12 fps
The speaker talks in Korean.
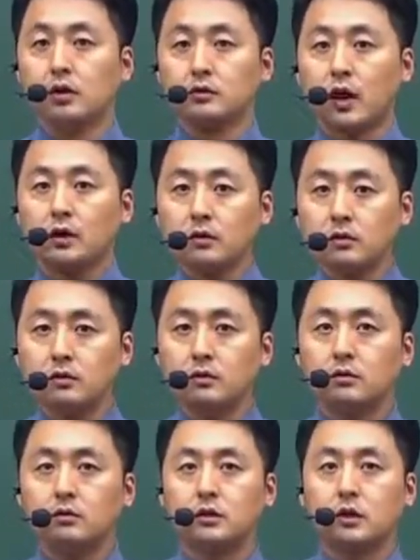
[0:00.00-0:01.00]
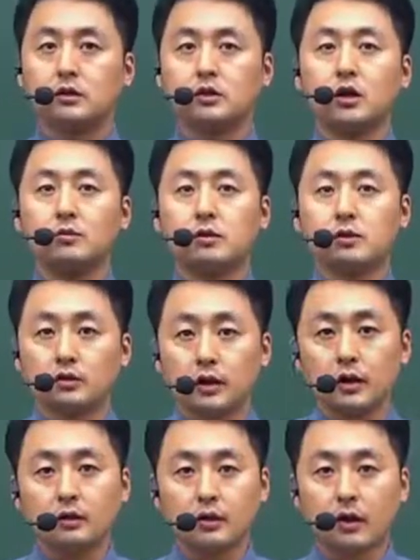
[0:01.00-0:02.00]
다른 예, 직업을
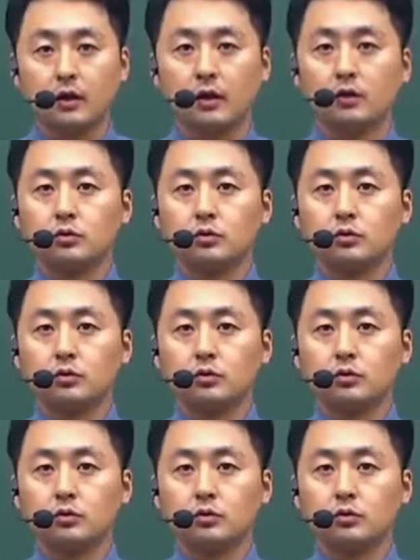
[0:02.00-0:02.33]
전환할 때